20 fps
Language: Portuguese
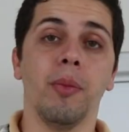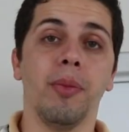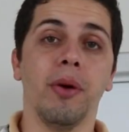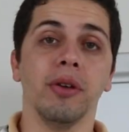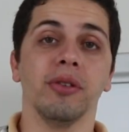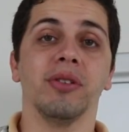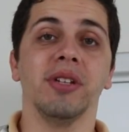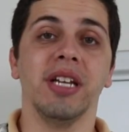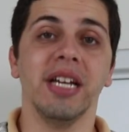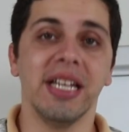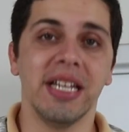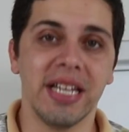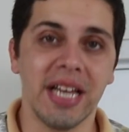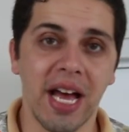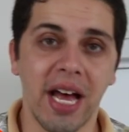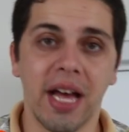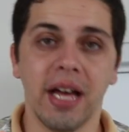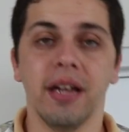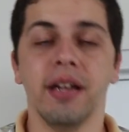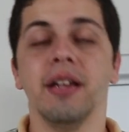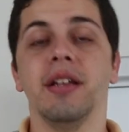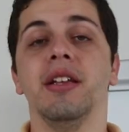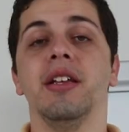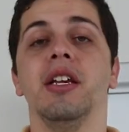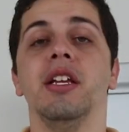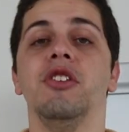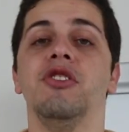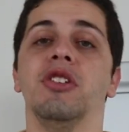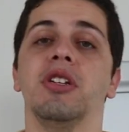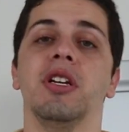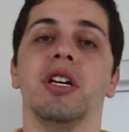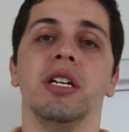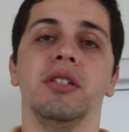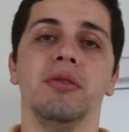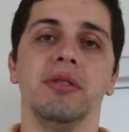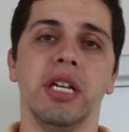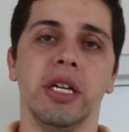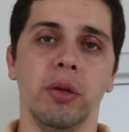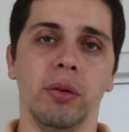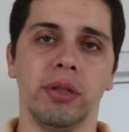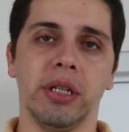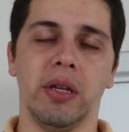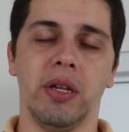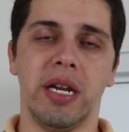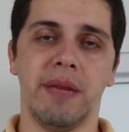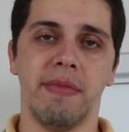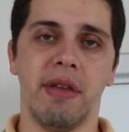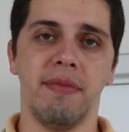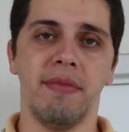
que eu posso ganhar indicando o recrutador